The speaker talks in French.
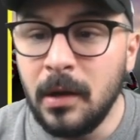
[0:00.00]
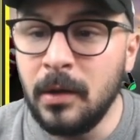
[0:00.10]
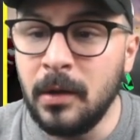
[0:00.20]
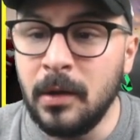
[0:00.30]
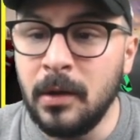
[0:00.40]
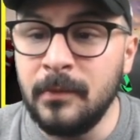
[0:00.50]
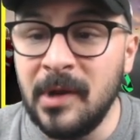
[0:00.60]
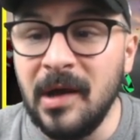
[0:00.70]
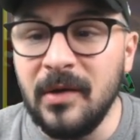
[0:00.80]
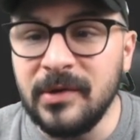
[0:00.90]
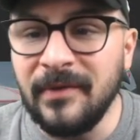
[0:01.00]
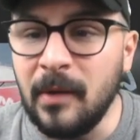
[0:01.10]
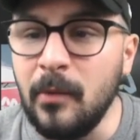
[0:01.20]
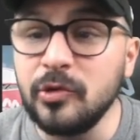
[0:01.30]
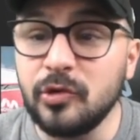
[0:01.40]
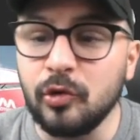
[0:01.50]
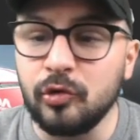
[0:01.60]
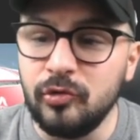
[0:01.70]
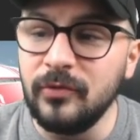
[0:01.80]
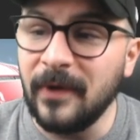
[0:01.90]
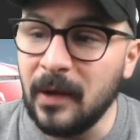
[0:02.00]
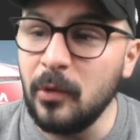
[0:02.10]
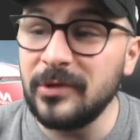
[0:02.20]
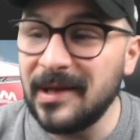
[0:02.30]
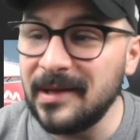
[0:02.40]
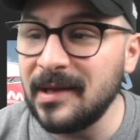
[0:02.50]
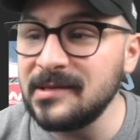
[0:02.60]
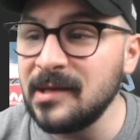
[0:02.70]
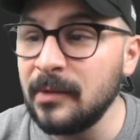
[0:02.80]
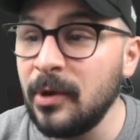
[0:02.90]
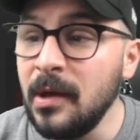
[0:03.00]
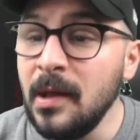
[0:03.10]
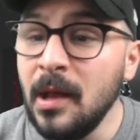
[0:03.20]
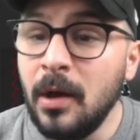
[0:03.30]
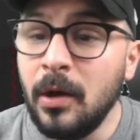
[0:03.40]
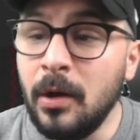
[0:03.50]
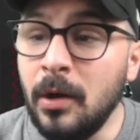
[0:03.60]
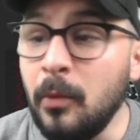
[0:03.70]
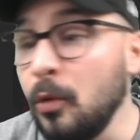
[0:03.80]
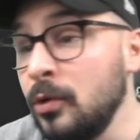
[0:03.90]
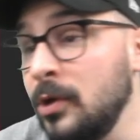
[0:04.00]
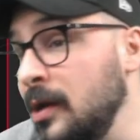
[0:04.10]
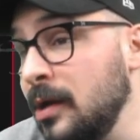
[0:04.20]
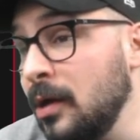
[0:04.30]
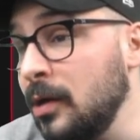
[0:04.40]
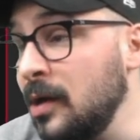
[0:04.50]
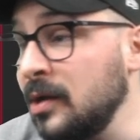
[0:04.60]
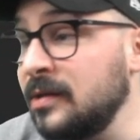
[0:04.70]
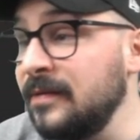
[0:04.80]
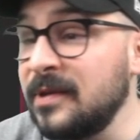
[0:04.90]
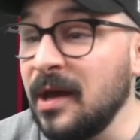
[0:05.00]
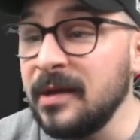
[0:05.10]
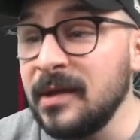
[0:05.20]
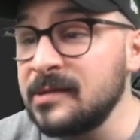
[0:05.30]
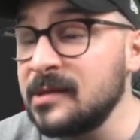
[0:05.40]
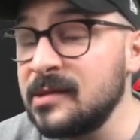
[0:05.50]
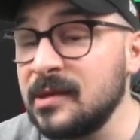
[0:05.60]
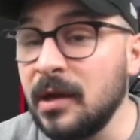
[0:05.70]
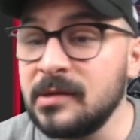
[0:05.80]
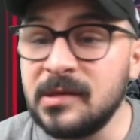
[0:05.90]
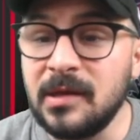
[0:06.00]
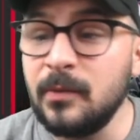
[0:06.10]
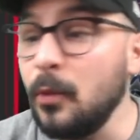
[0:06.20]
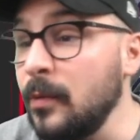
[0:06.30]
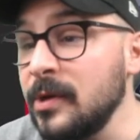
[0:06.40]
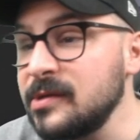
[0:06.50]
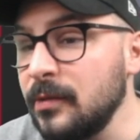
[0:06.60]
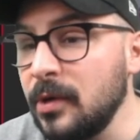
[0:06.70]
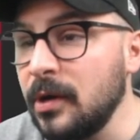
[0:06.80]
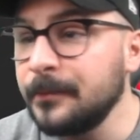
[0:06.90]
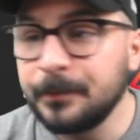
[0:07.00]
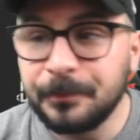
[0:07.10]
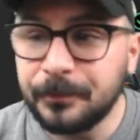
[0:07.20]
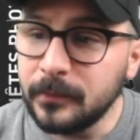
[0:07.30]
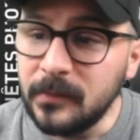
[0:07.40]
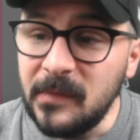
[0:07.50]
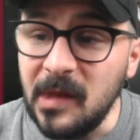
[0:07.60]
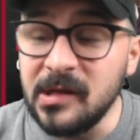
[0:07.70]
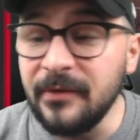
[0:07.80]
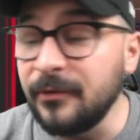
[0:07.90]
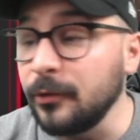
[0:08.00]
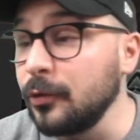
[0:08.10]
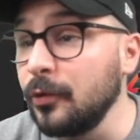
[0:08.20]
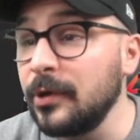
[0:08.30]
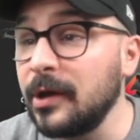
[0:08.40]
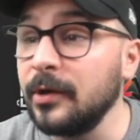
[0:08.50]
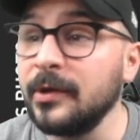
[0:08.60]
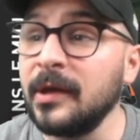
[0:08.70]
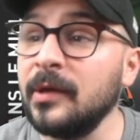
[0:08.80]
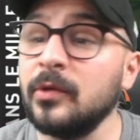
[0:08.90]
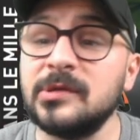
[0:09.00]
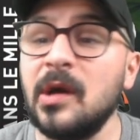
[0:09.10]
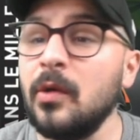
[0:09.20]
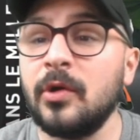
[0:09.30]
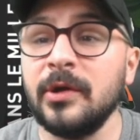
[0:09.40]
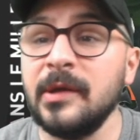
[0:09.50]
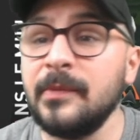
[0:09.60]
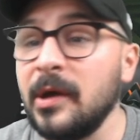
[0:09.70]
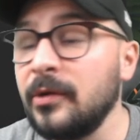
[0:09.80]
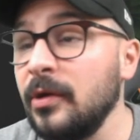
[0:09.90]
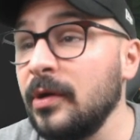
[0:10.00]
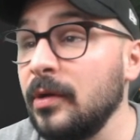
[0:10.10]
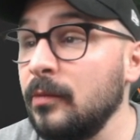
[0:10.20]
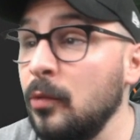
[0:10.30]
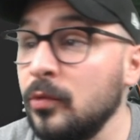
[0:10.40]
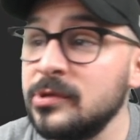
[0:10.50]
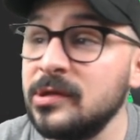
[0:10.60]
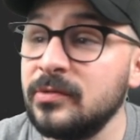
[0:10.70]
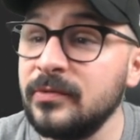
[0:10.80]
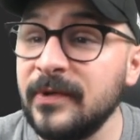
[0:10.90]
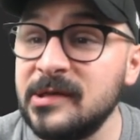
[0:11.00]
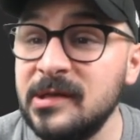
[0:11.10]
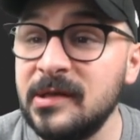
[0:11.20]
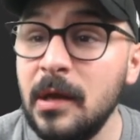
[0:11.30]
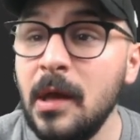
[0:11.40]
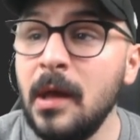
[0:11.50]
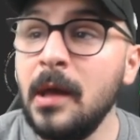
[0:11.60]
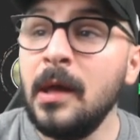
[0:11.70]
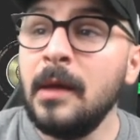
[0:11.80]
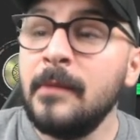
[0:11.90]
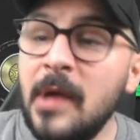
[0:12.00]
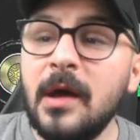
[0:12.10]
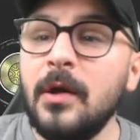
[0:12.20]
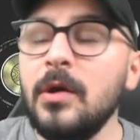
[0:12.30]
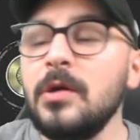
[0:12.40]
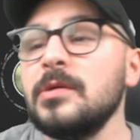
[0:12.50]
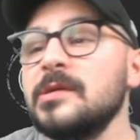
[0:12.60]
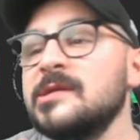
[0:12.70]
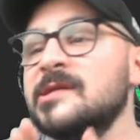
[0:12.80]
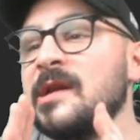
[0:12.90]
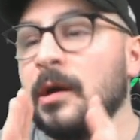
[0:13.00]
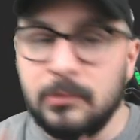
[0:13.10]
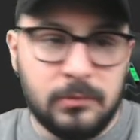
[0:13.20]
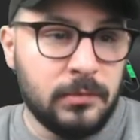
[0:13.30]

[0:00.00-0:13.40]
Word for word: Euh, mais là, on est vraiment sur du vraiment très très simple. Euh, bon, les euh, activités annexes, etc., etc. Bon, bah ça, voilà. Les photos, les conneries, on, ça, on connaît par cœur. Bon, c'est d'une facilité. Mais alors, c'est là.